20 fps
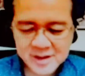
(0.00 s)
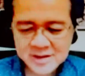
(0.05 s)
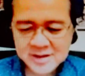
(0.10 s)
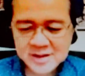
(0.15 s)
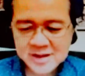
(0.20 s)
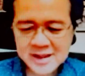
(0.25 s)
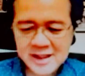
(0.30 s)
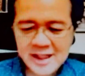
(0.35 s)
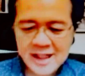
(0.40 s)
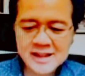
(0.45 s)

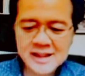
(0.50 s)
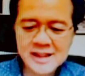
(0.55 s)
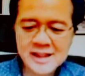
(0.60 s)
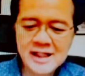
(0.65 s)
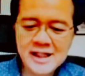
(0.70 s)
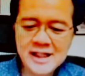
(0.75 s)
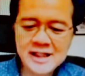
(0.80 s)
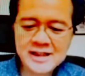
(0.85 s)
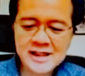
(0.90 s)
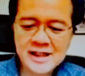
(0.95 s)
Tingnan natin
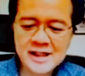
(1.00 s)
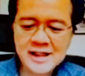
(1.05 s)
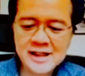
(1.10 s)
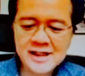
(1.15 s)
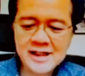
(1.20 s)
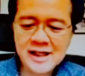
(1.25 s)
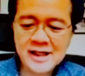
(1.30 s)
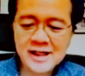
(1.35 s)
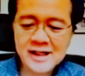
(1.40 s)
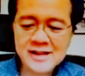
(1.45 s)
ilan, ilan
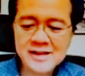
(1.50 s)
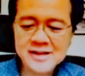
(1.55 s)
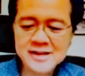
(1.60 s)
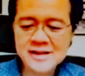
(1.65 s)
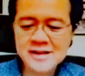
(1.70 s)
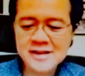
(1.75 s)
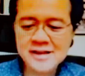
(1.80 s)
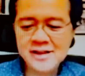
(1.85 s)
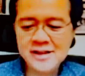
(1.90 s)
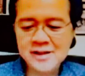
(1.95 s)
ang
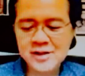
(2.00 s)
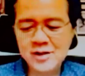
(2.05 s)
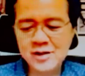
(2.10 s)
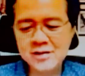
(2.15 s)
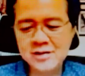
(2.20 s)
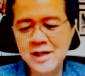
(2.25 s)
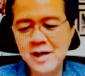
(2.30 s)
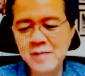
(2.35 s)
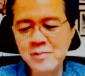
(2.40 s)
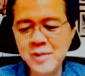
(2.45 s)
guilty dito.
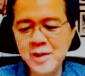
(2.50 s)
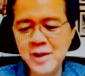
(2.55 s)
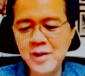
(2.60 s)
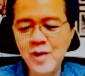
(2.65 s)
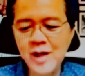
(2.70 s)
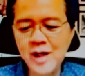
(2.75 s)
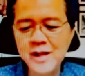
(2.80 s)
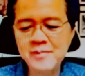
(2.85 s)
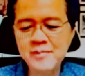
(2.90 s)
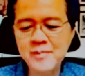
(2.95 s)
Number
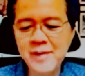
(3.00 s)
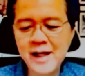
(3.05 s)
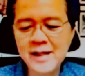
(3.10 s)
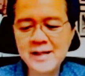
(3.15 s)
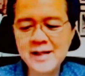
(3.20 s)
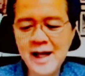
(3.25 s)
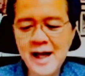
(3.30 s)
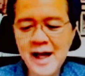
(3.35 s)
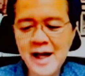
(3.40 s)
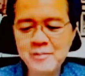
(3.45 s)
one, bad
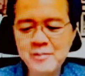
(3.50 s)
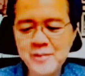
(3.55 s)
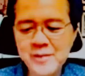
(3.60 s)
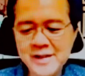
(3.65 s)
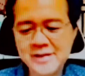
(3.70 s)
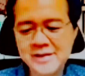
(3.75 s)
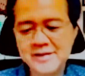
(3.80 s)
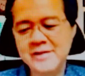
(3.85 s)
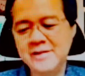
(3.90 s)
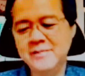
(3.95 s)
habit.
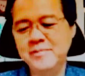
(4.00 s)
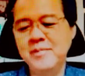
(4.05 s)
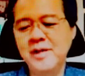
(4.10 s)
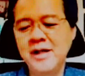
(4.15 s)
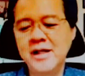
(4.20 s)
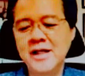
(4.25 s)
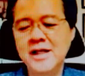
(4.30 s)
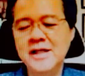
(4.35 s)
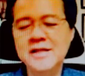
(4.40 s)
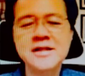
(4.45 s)

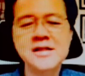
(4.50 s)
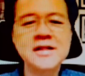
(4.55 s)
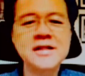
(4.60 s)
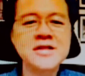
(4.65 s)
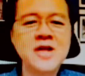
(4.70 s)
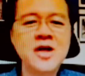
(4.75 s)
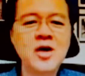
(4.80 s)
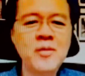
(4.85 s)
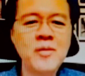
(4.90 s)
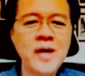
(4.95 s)
Pagising
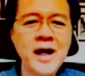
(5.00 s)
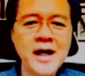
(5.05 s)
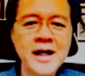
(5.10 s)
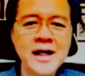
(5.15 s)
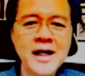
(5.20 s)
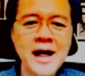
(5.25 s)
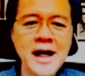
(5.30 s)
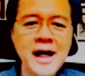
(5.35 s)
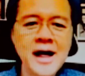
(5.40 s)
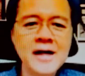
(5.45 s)
sa
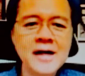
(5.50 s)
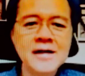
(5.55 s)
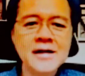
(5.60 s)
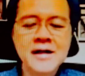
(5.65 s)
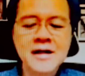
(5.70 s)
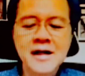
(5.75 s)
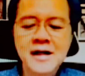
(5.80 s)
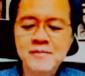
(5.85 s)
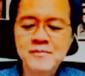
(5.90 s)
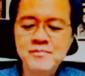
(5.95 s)
umaga,
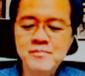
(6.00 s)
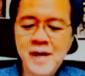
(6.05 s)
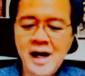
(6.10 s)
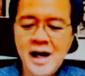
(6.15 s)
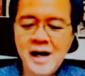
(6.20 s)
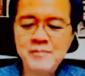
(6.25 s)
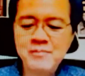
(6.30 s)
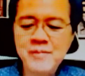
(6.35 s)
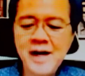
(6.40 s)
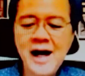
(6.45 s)

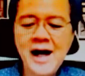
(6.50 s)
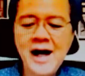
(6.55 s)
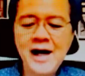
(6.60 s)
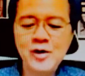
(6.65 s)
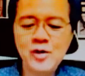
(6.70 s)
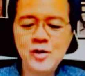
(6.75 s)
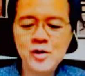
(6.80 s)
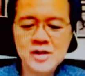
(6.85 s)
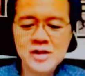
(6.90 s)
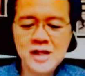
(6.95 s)

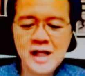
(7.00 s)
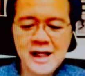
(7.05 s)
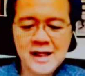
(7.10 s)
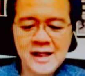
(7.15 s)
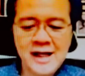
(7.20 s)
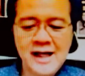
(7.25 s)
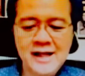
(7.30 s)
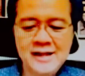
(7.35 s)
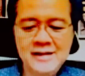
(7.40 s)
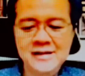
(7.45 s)
babangon
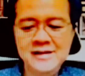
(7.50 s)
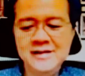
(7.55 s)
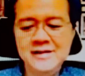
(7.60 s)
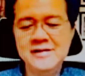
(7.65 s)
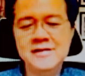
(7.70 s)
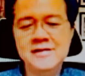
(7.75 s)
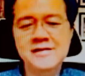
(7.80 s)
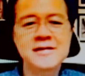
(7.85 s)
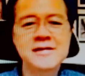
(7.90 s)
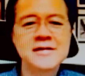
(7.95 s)
agad.
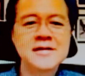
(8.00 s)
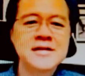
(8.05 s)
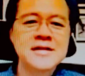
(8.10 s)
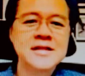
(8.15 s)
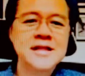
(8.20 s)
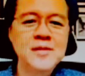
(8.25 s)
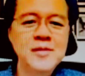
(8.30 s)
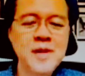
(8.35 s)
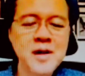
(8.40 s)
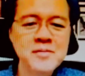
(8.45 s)

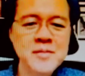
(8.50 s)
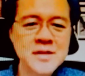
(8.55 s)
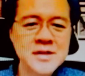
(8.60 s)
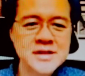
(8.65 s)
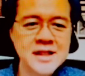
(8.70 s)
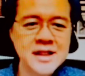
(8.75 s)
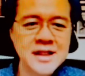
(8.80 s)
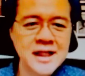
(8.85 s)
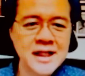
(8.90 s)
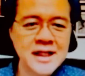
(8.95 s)
Diba,
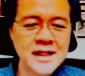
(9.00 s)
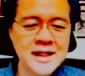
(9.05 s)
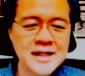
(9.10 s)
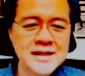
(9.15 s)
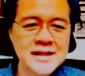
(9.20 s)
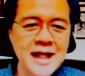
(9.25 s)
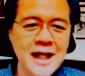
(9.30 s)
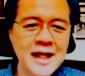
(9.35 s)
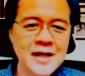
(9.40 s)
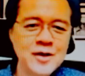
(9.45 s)
minsan ganyan
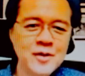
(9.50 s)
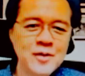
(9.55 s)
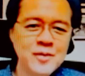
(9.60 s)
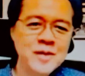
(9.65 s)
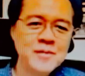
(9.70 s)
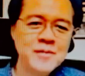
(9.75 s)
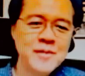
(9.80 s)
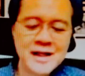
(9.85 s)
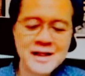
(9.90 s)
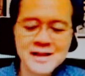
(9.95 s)
tayo,
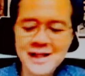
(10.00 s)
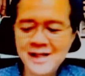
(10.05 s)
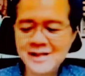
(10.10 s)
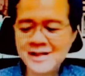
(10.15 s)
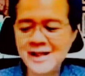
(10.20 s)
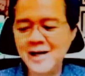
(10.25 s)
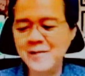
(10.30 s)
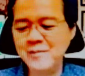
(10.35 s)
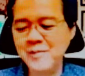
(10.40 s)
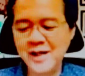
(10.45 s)
pagbata
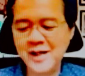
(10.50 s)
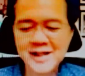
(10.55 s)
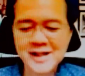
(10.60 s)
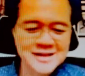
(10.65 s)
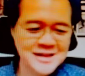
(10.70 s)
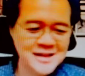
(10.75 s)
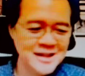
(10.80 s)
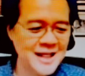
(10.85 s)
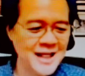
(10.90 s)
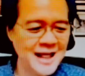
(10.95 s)
tayo,
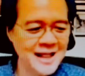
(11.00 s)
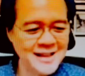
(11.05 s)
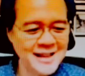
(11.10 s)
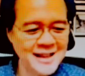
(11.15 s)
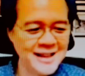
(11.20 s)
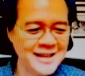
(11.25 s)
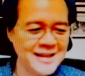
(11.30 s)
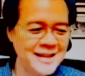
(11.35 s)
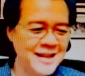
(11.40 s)
pagising natin,